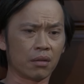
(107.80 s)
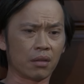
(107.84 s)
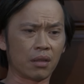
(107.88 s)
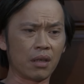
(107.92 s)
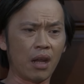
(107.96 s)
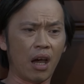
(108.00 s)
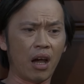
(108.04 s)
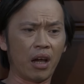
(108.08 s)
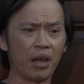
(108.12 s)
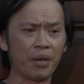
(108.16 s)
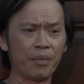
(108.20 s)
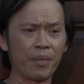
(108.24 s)

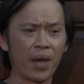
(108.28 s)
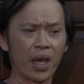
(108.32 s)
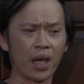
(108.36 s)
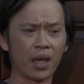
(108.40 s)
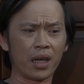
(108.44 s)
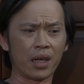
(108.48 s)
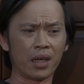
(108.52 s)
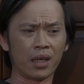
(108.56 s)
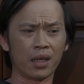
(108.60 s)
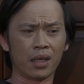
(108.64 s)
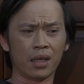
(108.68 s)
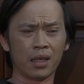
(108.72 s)
Đời mà,
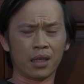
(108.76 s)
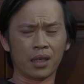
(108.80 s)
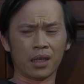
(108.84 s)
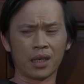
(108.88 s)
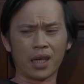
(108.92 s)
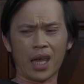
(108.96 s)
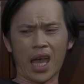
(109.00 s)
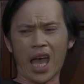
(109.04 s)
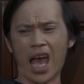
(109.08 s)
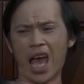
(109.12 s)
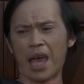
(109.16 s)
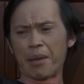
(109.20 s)

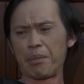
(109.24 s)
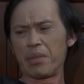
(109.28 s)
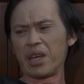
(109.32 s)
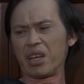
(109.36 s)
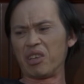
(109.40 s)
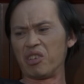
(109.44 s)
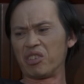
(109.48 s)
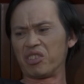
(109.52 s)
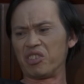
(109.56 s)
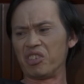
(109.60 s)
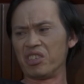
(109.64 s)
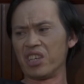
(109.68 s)
ai biết
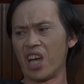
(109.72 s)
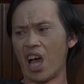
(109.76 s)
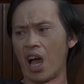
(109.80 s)
được chữ